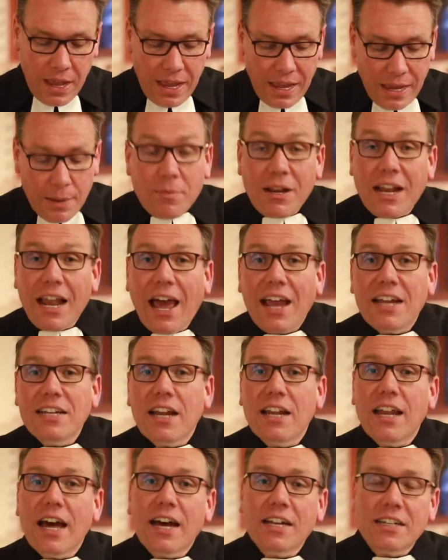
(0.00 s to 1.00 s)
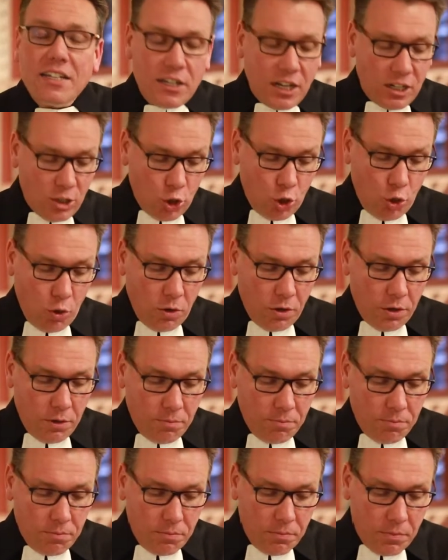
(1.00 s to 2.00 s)
Im Kleiderladen der Schock,
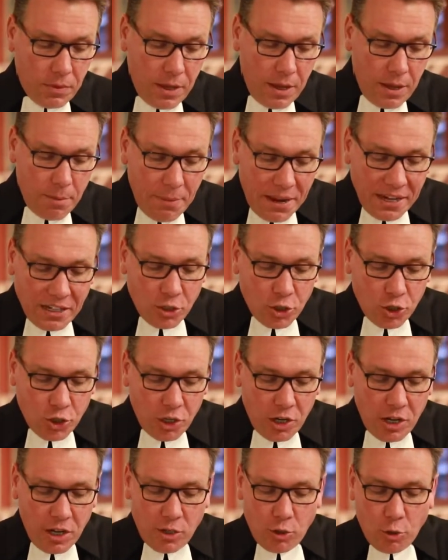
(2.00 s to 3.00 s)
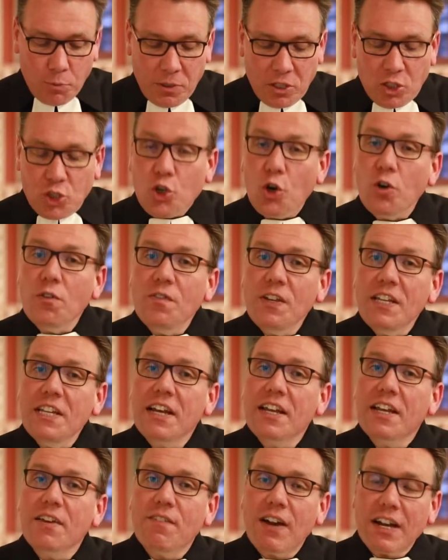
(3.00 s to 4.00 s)
Mensch, du bist schon
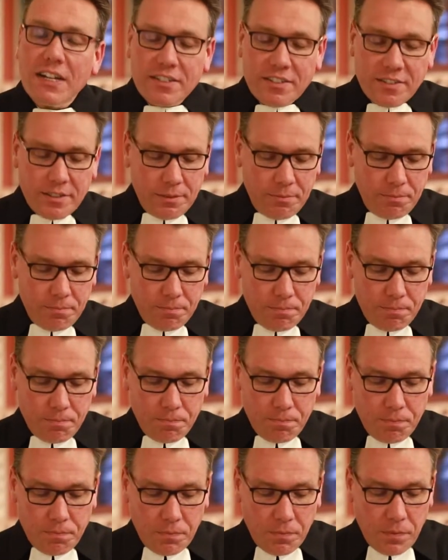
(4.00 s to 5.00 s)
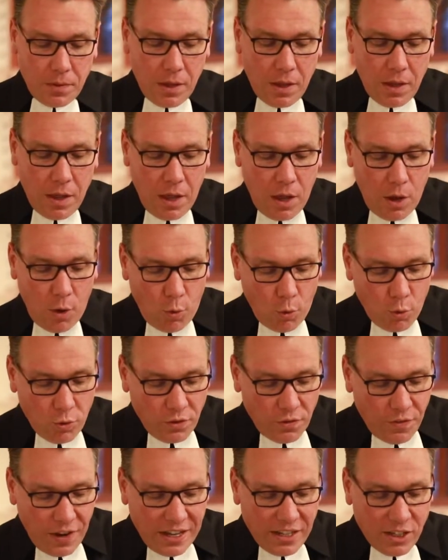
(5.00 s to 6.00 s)
wieder gewachsen?
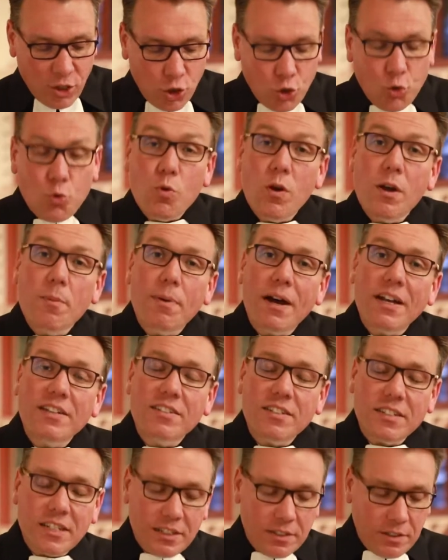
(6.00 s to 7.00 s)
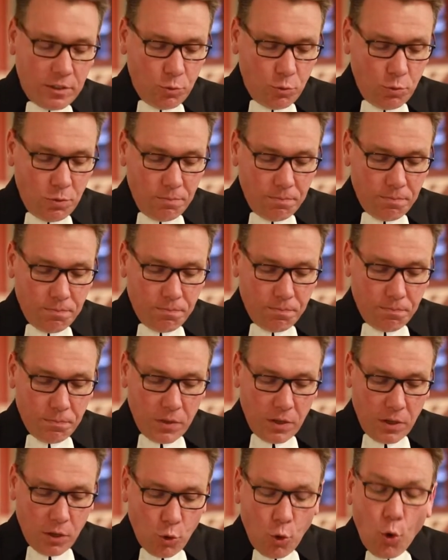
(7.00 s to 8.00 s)
Und welche Schuhe passen dazu?
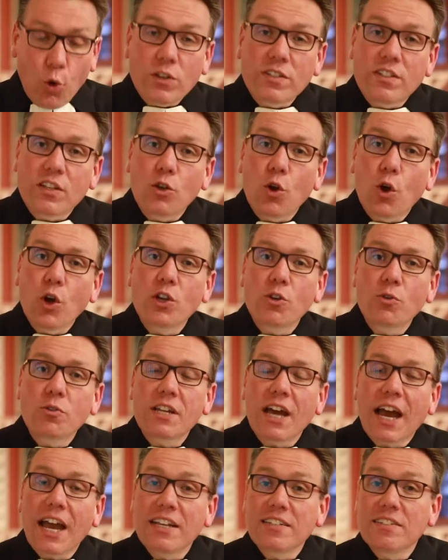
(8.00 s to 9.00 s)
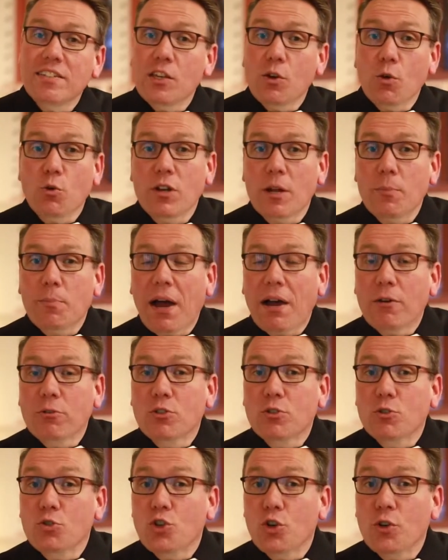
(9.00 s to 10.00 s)
Größe 39 oder
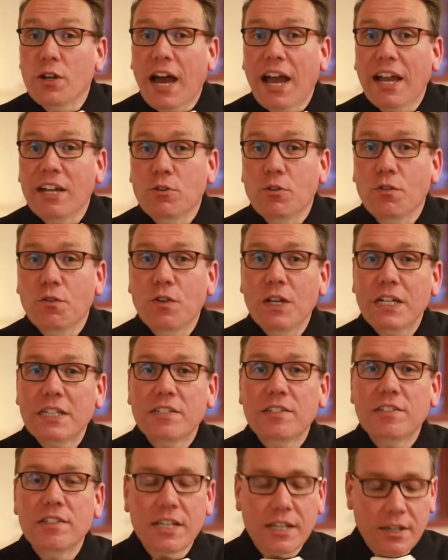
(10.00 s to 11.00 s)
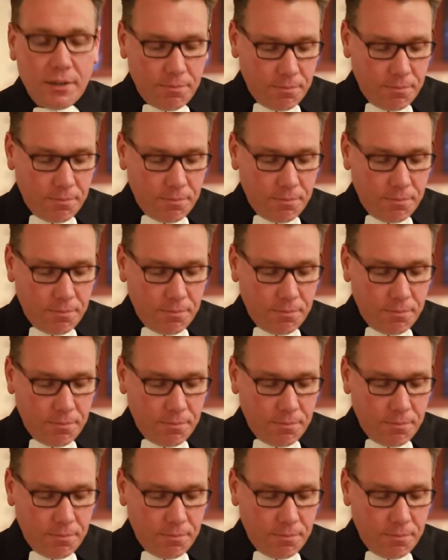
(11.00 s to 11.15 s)
brauchst du schon 41?